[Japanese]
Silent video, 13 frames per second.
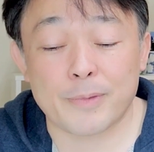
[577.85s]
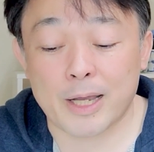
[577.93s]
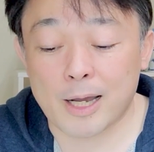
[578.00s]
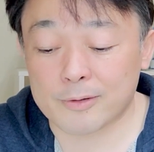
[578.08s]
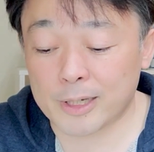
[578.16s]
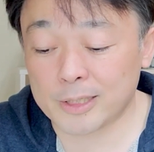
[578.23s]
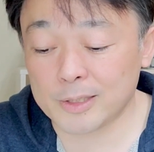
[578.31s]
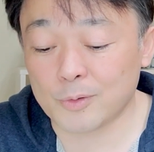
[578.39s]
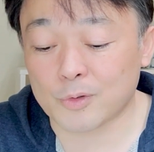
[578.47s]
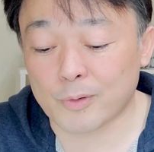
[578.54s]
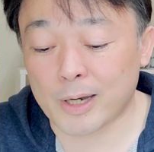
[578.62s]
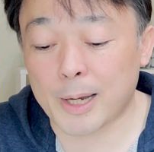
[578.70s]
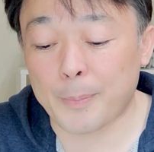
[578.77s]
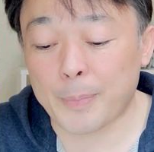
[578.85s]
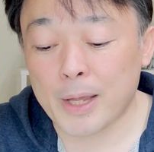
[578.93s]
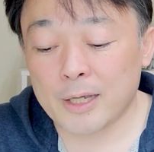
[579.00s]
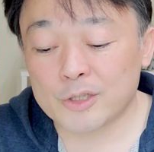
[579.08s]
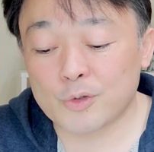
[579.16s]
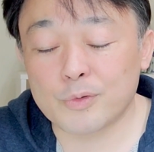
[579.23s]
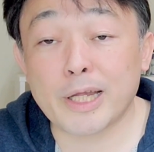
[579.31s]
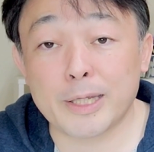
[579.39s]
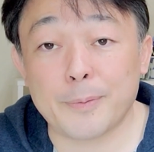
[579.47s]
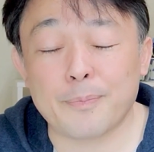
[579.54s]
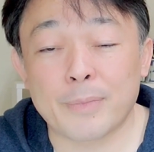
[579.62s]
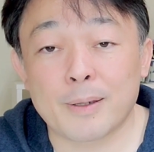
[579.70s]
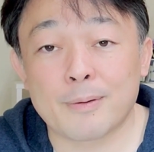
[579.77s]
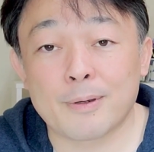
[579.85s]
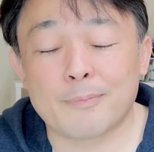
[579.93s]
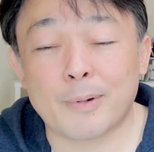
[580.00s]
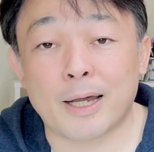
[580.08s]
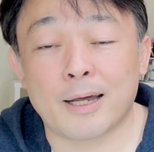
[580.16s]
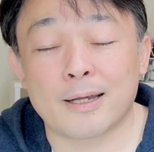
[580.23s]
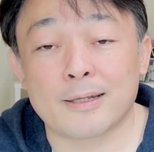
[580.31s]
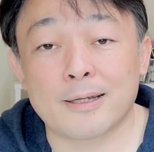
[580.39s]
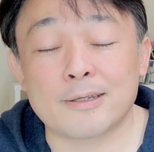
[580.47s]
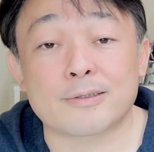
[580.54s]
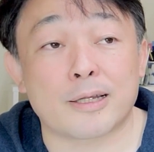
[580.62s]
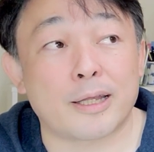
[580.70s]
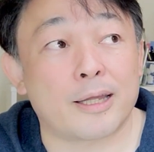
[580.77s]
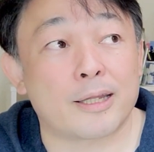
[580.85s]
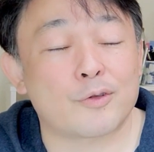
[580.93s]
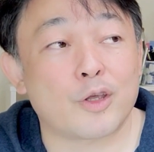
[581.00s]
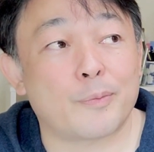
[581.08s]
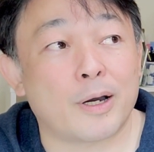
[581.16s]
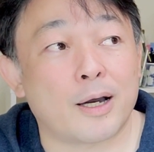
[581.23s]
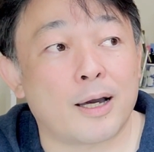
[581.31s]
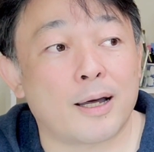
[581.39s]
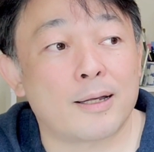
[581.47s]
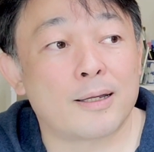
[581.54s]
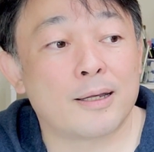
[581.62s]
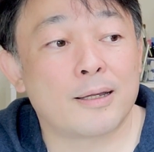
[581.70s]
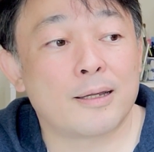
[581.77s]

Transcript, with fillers: で、確定申告は、そんなに、まあ、何ですかね、例えば、